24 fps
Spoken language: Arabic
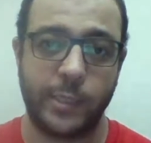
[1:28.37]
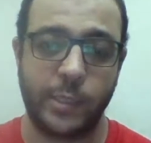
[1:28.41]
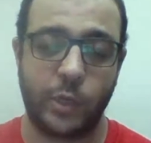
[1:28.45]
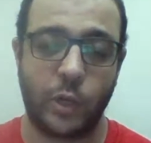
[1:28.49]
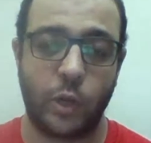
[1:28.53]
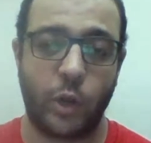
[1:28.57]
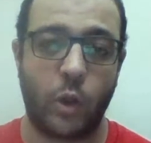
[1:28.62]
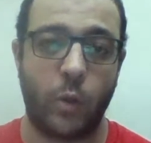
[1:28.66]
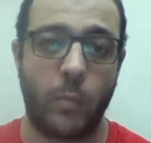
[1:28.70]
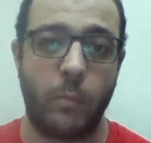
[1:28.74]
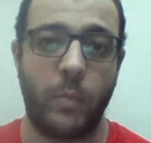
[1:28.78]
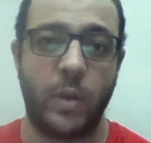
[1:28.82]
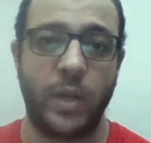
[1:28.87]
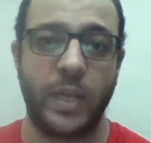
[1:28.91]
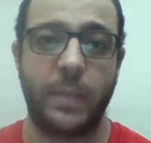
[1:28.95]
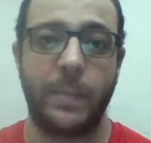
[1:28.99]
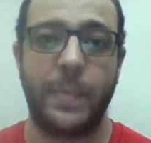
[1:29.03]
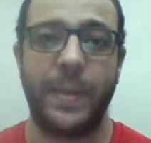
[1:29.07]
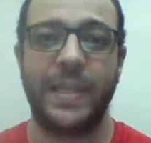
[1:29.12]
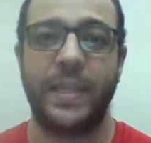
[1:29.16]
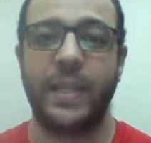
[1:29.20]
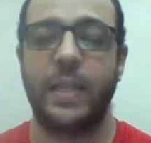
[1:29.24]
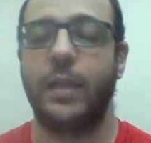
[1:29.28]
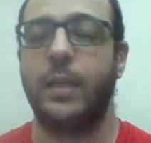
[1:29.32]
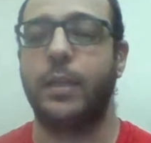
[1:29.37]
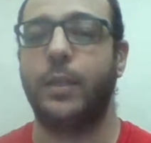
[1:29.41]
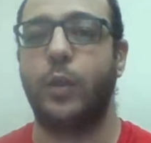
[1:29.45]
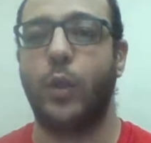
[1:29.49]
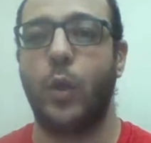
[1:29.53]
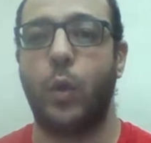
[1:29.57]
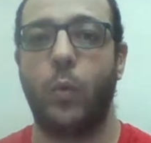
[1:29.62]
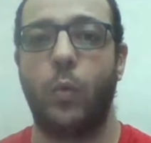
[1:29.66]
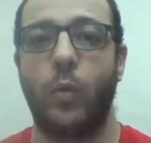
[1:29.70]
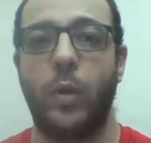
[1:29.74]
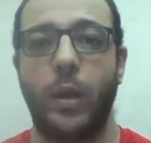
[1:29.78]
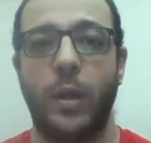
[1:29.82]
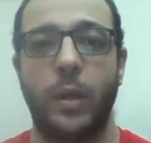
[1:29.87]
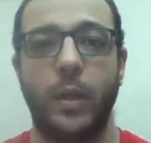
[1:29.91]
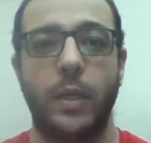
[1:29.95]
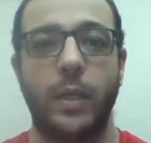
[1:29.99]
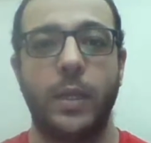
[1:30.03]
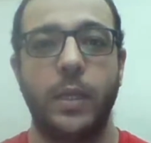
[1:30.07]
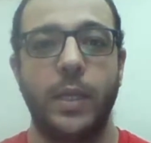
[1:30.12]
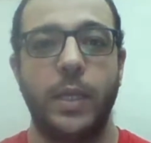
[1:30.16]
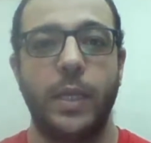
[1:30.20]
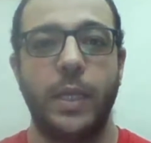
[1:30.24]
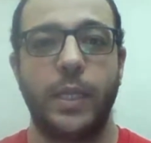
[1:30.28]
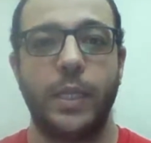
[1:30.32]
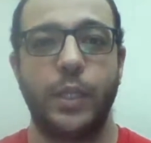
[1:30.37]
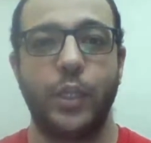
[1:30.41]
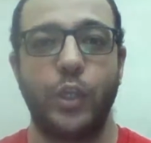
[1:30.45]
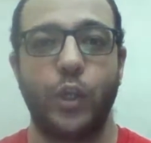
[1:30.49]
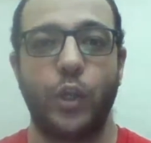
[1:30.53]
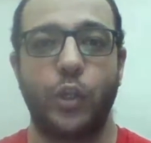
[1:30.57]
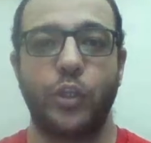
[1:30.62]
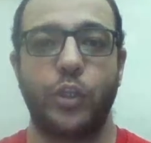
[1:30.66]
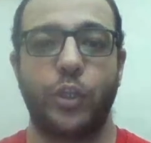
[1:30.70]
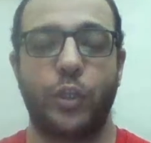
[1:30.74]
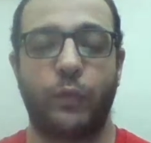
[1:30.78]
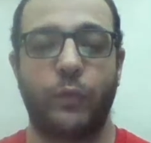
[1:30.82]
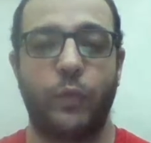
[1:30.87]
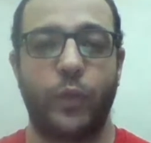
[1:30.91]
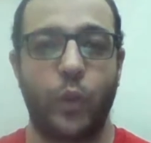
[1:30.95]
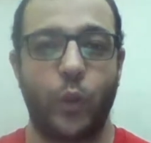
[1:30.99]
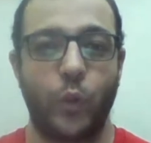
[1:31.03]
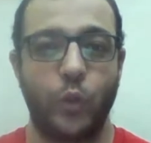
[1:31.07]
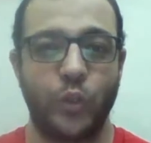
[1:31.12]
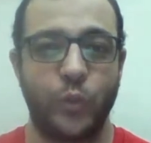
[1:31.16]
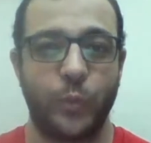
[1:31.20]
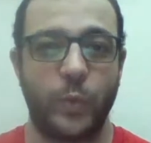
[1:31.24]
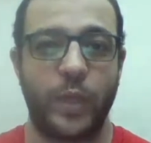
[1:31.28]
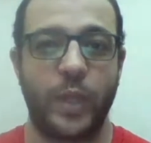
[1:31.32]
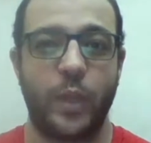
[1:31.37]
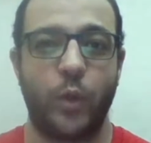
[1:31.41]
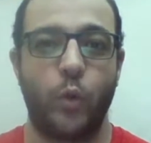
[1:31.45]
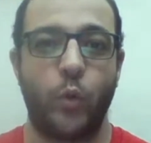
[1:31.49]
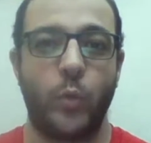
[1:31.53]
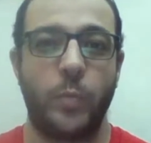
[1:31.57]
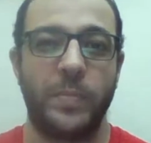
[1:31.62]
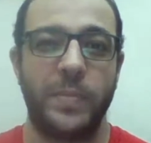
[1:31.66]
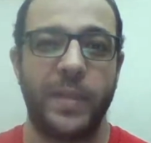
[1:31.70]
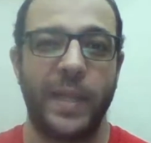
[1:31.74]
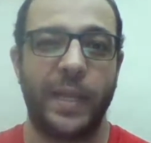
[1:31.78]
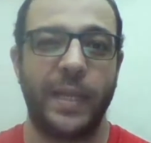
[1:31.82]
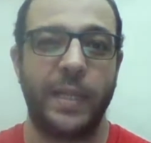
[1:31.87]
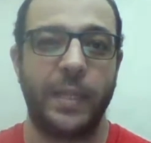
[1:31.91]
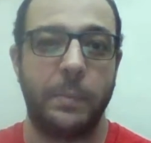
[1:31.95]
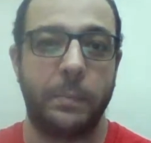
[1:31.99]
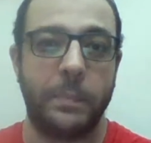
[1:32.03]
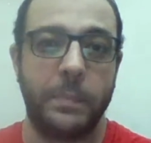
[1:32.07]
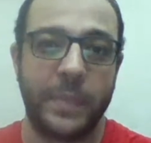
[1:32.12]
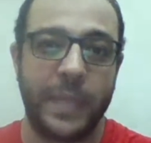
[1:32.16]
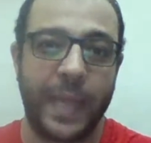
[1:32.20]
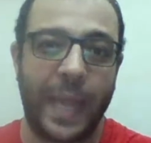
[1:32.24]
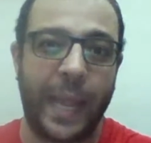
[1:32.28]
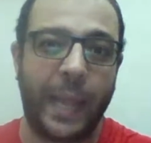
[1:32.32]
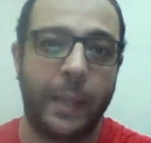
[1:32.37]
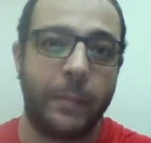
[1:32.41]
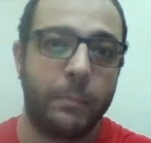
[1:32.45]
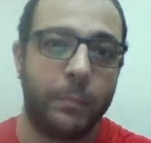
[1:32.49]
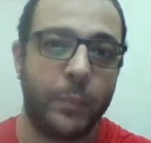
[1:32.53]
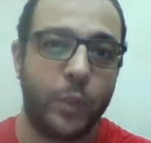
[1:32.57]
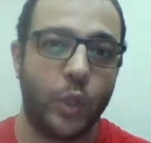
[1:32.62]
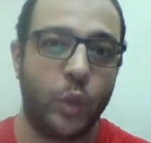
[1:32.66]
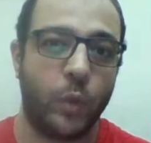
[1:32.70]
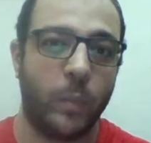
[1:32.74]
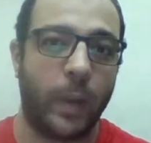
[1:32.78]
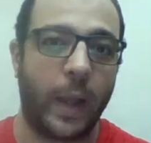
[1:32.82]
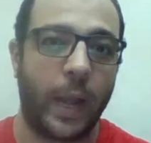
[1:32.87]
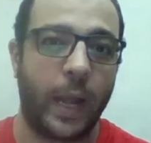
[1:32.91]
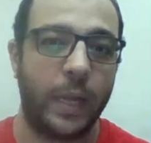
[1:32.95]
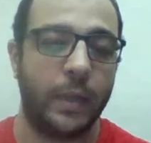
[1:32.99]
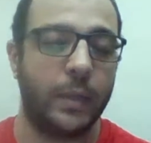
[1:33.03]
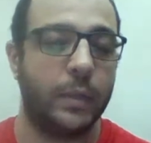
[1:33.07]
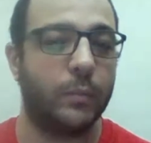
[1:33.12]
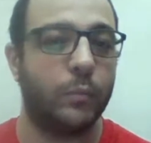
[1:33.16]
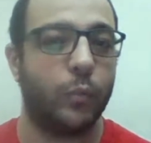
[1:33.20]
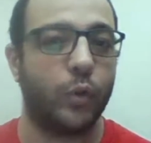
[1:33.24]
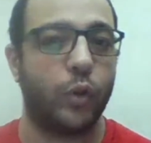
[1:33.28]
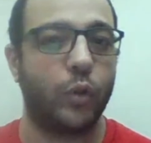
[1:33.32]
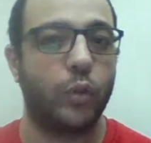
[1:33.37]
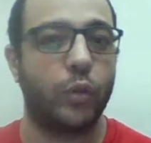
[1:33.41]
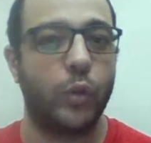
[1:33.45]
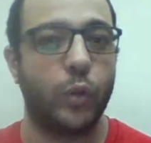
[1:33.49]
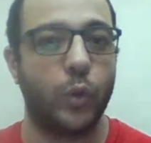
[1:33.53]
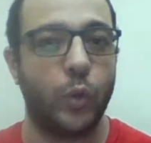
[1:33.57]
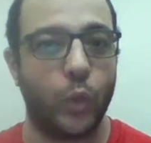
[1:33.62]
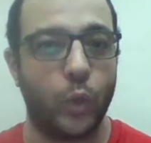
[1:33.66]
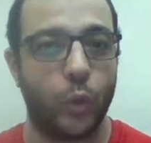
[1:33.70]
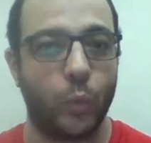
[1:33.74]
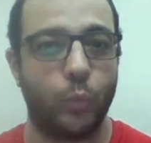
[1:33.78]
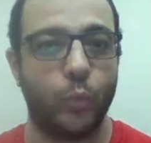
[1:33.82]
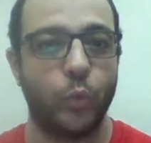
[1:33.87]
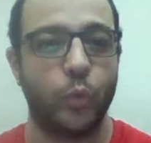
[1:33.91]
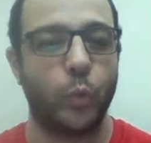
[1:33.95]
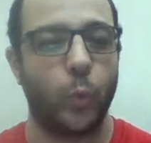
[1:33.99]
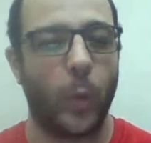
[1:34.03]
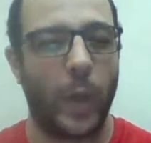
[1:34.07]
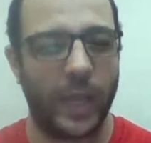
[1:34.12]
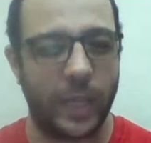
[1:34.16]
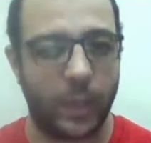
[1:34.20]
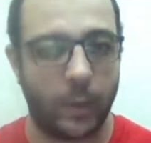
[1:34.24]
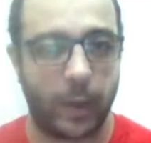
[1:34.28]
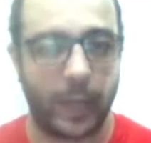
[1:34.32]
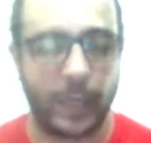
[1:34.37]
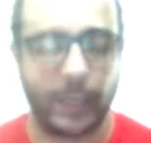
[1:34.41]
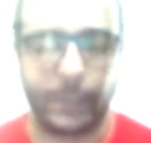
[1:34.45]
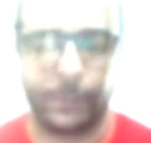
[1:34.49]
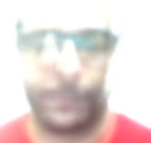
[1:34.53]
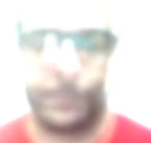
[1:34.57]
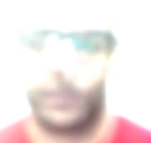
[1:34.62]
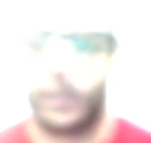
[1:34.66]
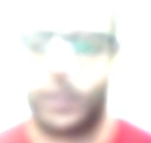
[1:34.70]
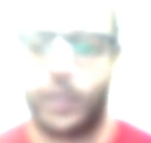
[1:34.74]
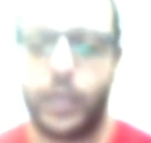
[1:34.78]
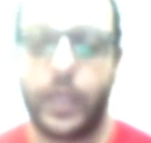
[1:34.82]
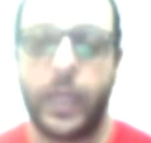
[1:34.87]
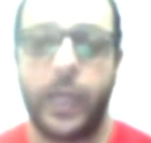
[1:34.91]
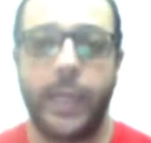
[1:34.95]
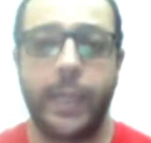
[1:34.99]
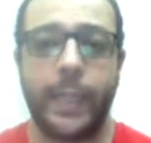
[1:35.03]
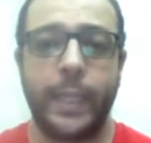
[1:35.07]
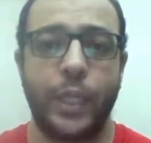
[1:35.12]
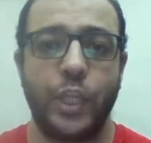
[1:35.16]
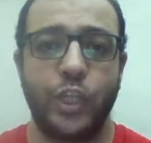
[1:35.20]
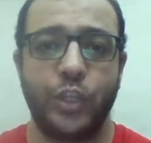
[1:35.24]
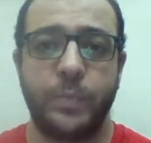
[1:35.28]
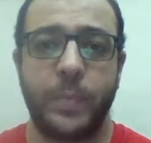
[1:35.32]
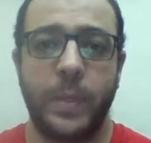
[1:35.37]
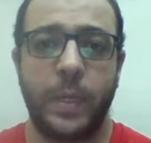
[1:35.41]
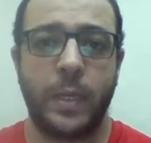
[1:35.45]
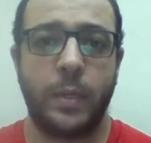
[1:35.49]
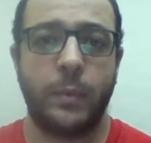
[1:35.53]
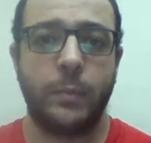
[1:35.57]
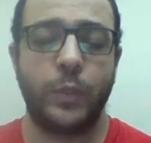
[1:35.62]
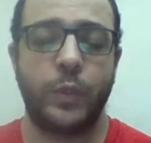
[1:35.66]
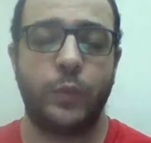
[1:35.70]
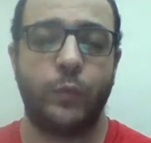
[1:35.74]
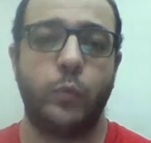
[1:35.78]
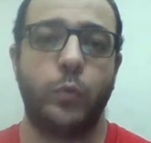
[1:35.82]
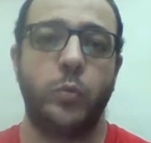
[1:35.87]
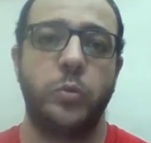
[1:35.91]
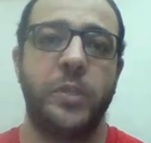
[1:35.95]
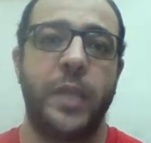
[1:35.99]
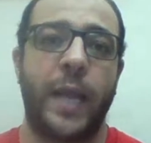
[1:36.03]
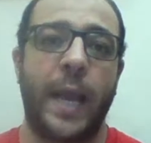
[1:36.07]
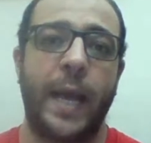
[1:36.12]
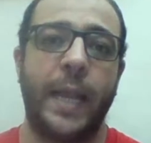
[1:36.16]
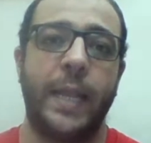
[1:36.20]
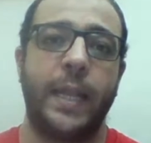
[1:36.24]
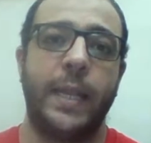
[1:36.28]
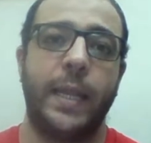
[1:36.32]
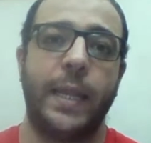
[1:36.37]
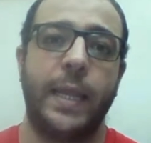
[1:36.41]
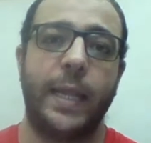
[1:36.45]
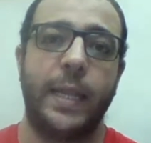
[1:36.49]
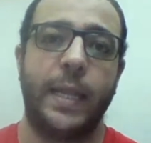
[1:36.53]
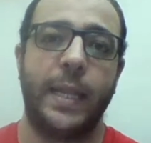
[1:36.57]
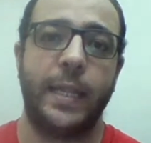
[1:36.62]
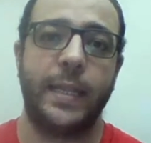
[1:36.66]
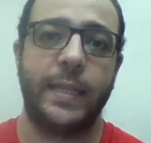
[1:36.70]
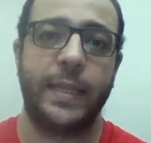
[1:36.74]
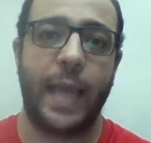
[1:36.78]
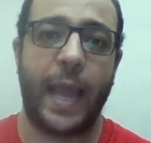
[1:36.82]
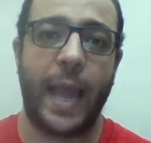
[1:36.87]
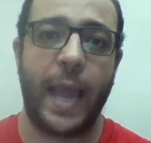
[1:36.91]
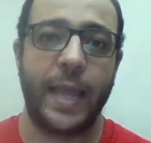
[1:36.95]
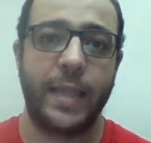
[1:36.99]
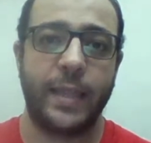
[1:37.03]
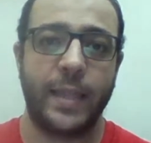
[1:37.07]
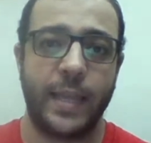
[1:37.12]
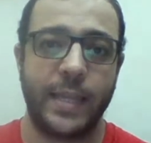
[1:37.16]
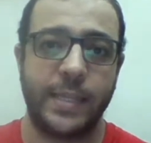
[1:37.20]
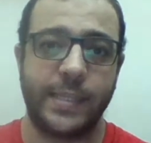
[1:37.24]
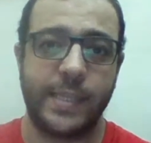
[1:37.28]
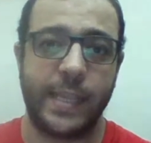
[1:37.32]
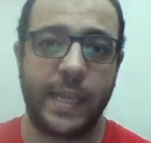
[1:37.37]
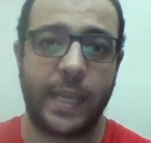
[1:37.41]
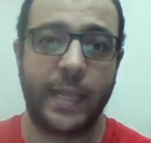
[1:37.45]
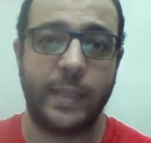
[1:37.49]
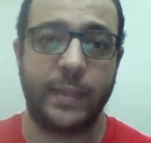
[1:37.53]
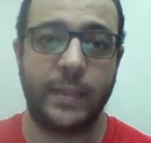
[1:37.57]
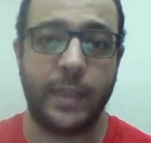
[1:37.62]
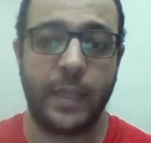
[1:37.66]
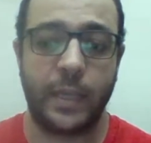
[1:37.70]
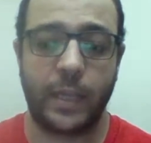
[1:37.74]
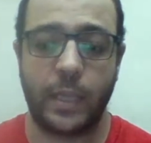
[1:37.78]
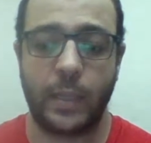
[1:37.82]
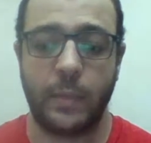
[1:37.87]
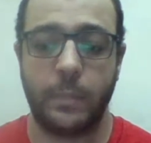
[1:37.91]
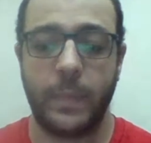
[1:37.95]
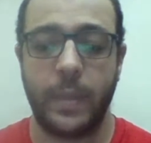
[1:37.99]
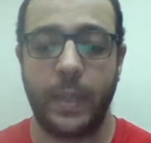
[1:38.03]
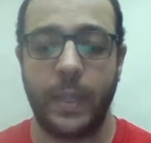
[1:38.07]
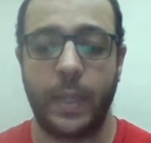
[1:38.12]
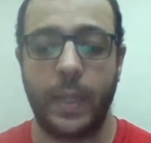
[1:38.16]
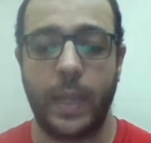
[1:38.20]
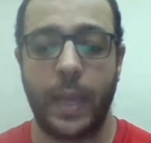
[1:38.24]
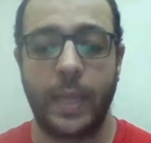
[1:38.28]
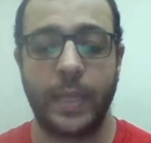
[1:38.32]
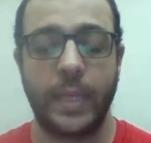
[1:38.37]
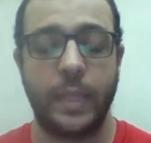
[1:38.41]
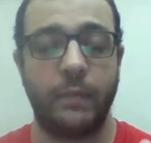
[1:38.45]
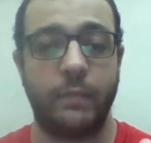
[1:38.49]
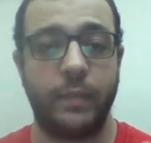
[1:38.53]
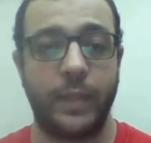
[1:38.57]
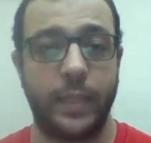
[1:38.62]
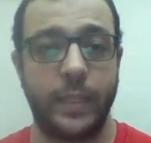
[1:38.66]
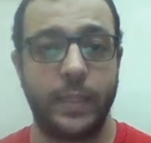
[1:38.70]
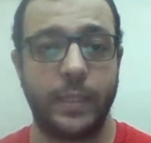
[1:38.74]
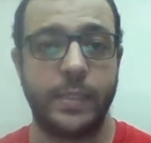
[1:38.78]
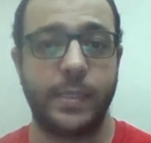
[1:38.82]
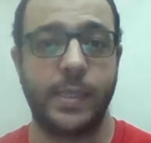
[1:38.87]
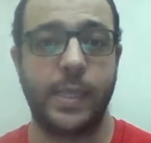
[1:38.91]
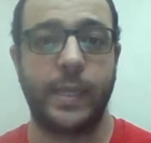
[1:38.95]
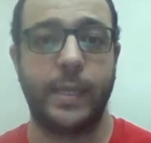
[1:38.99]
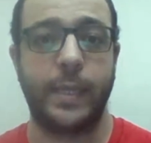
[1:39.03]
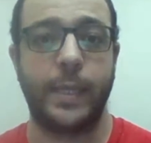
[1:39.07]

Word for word: استرين كومباني بدأ إن هو ينشط فريقه شوية وبدأ يبتعد بيهم عن مناطق الهبوط واحدة واحدة طلع الجيش بقى بتفوز على الاتحاد السكندري بهدفين